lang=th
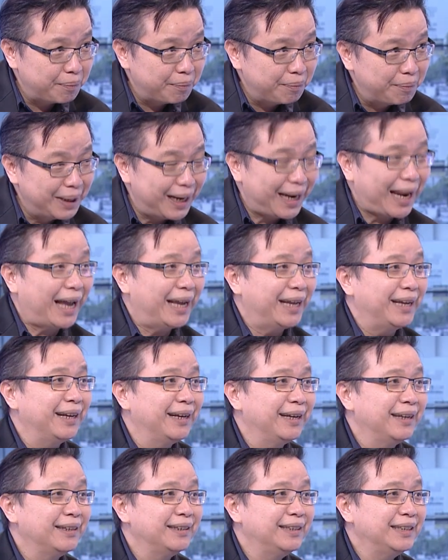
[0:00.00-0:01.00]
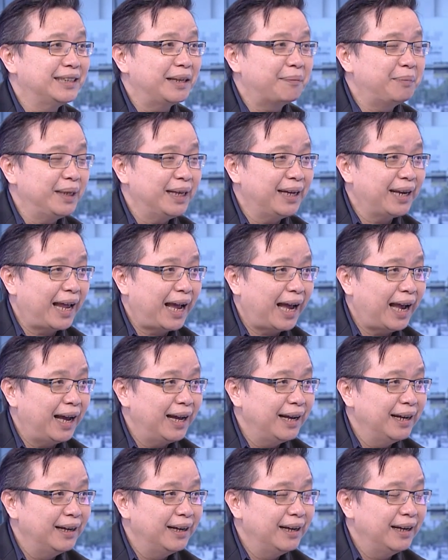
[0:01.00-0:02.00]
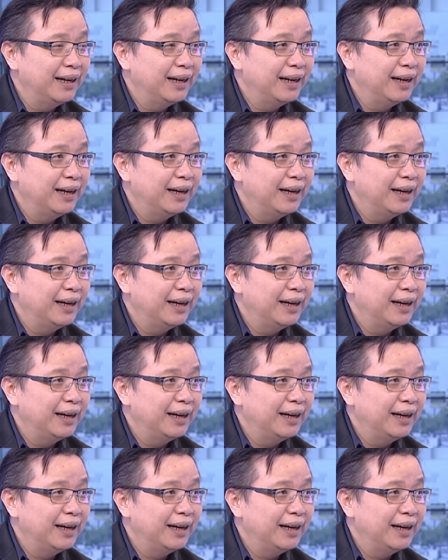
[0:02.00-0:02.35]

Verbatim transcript: เมื่อไหร่ที่จะพิจารณาอ๋อไม่หรอก